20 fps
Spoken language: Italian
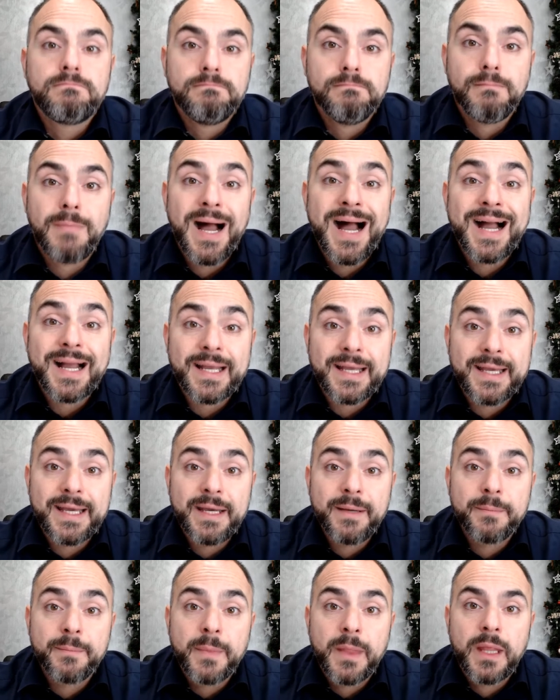ma
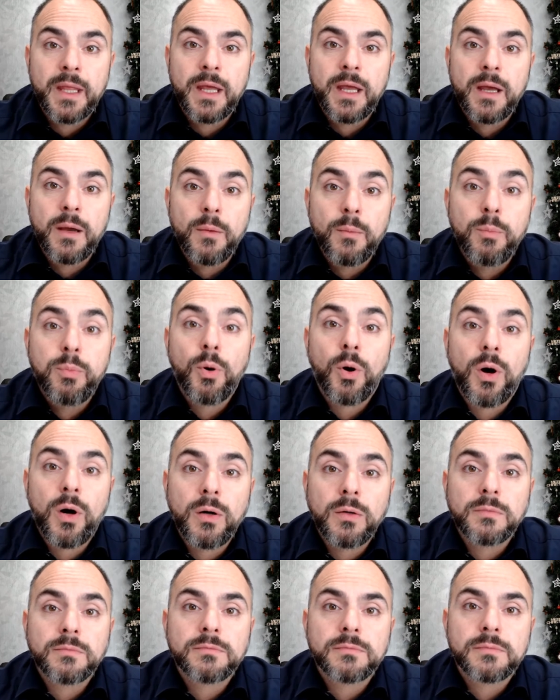anche
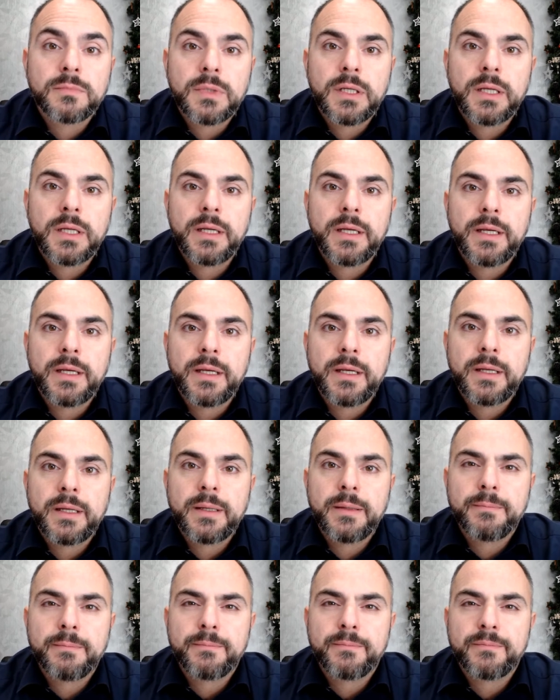può
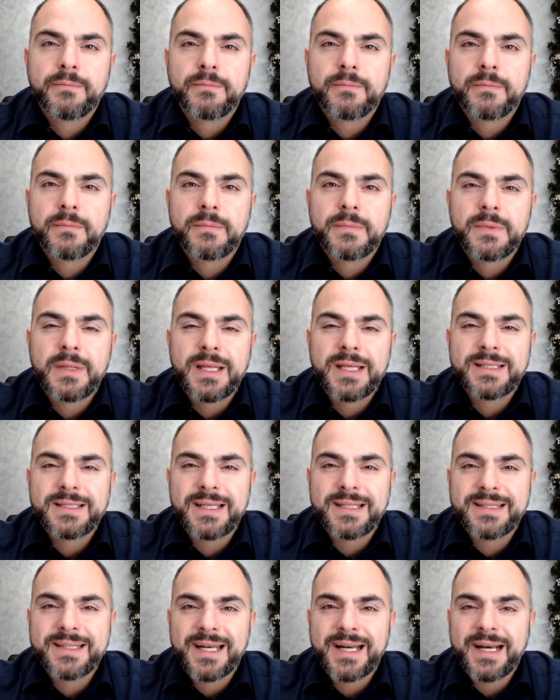eh, eh,
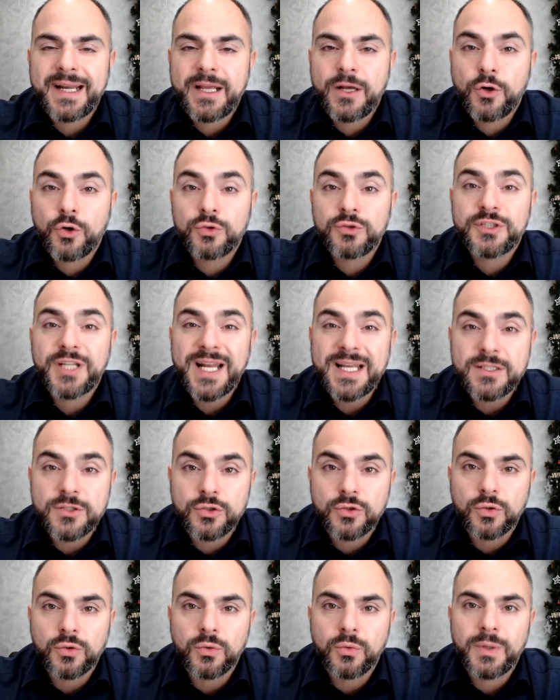entrare in
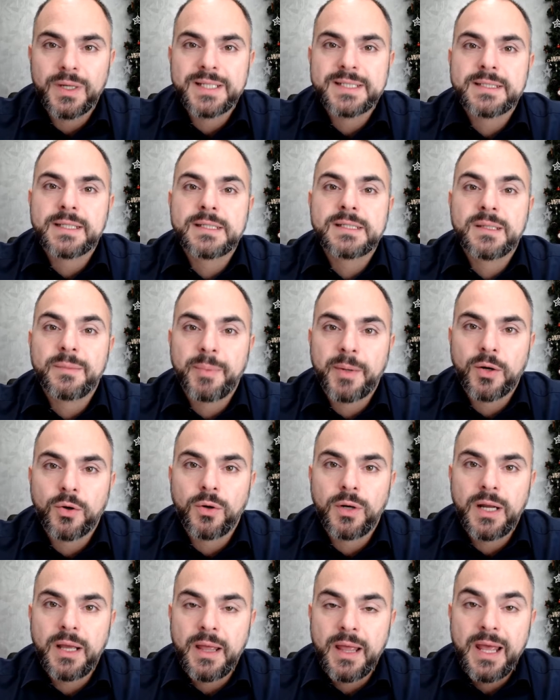contrasto con quelle stesse
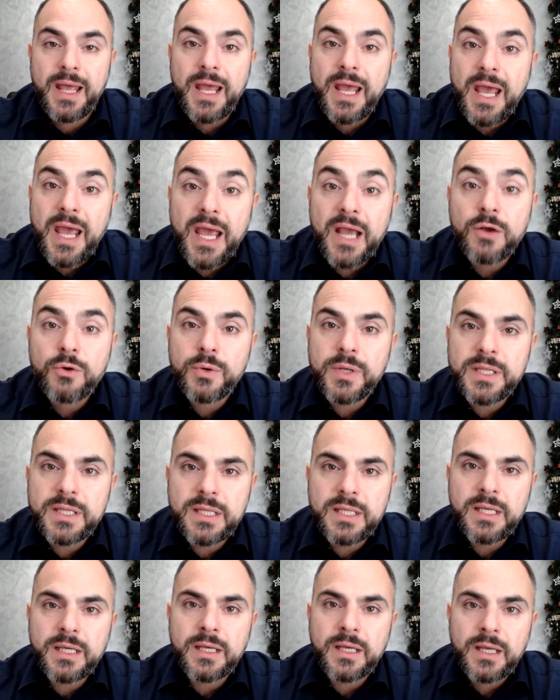parole e
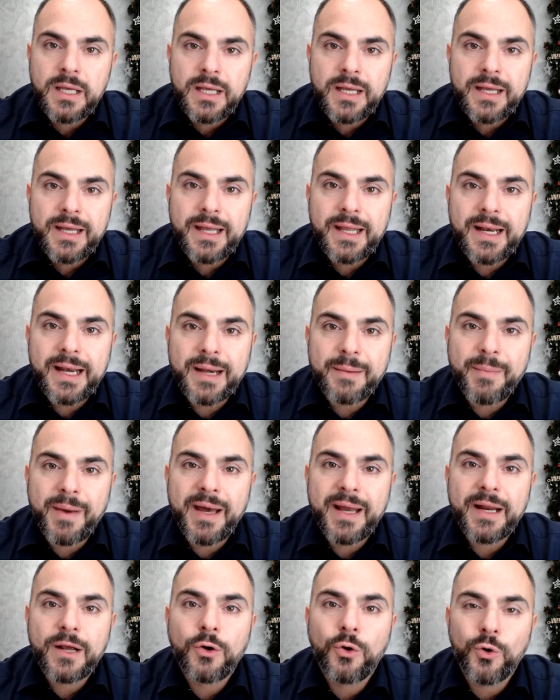quindi
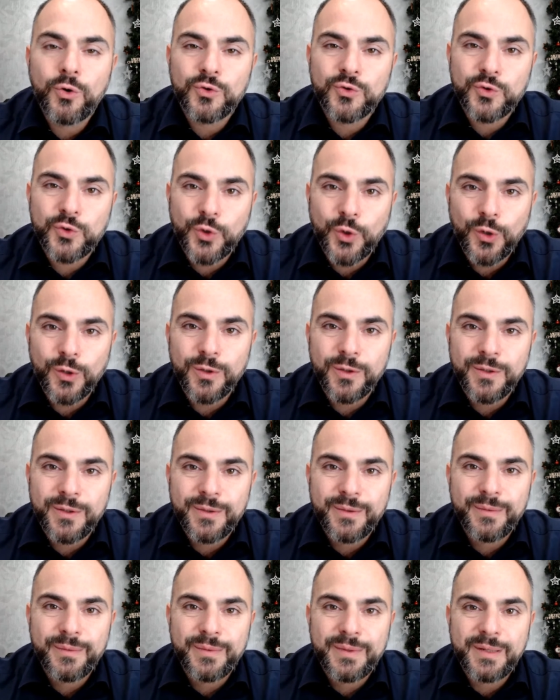remare contro
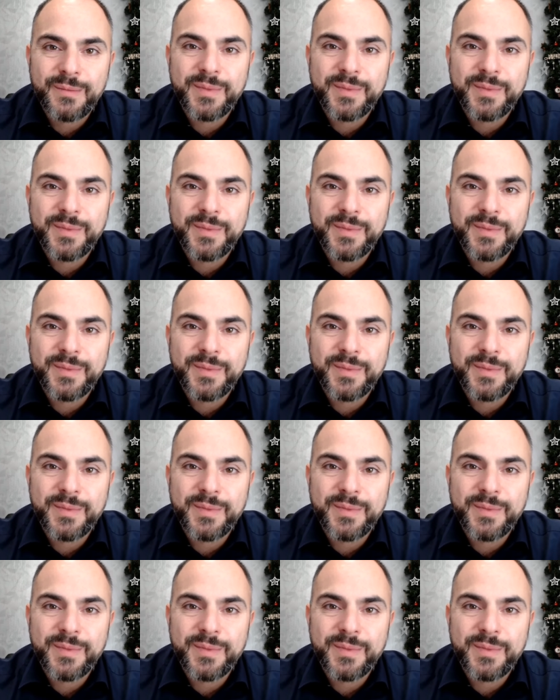il